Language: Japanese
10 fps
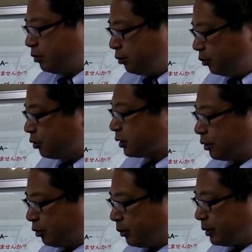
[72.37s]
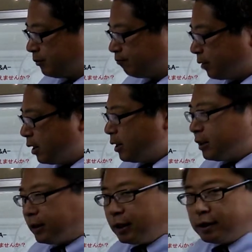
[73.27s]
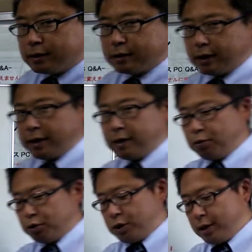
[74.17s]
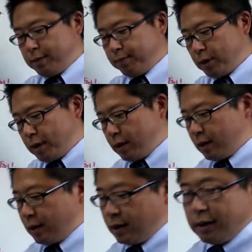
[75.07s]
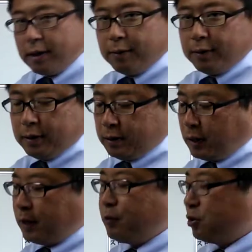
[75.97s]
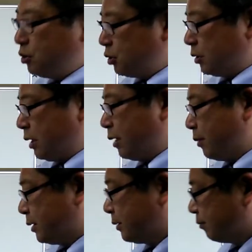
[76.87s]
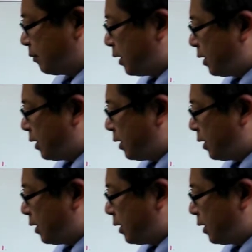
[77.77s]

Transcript: というものを使っております。ただですね、こちら、えー、課題も一つあります。